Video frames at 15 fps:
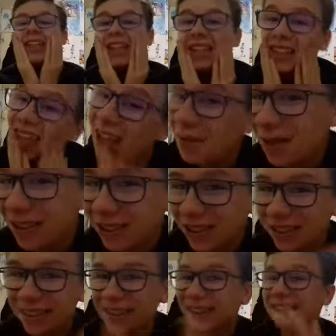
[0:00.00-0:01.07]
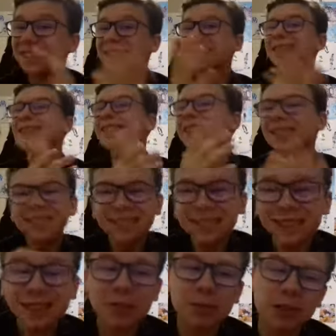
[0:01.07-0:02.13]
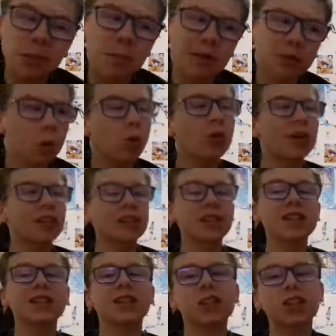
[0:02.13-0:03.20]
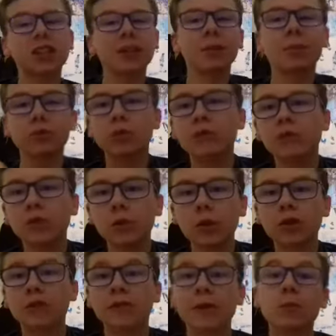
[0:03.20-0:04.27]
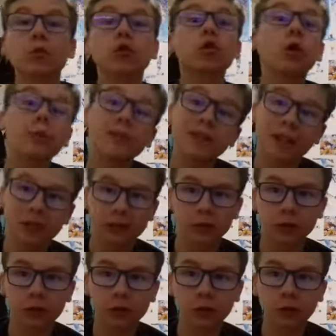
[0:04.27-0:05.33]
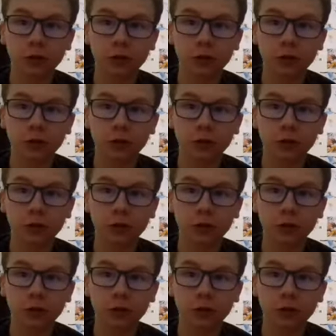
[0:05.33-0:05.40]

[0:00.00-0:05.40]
Endgame est sorti Mais je peux pas trop en critiquer, ça je garderai pour une autre vidéo, là je vais faire mon top 5